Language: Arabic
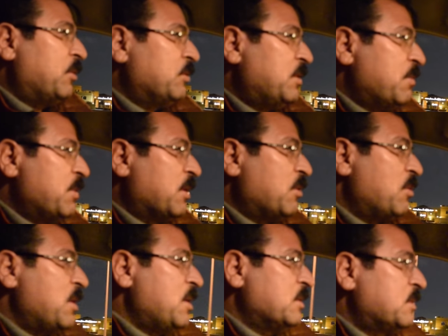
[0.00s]
قدامك
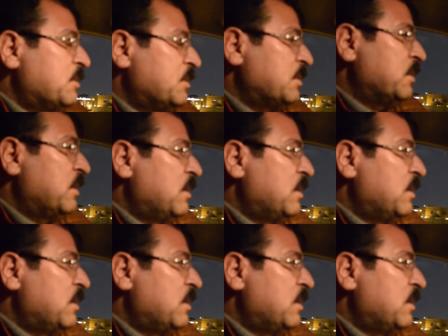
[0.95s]
كويس